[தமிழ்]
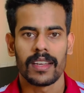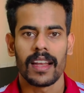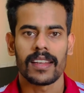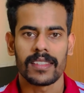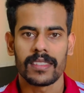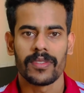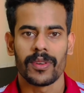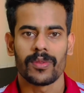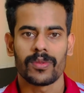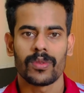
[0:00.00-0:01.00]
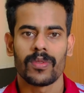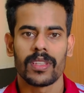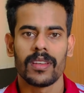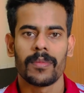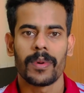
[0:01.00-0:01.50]
நல்லா ரெஸ்ட் வேணும் ஸோ
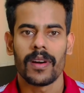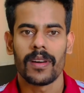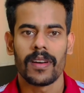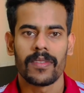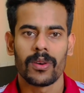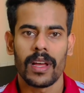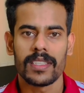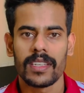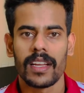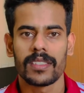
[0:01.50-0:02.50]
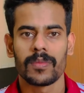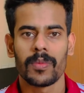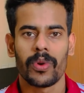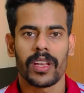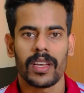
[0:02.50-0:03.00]
வந்து இப்போ ஒரு அஞ்சு நாள்
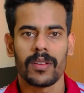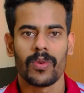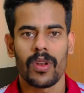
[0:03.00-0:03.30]
ஜிம்முக்கு போனீங்கன்னா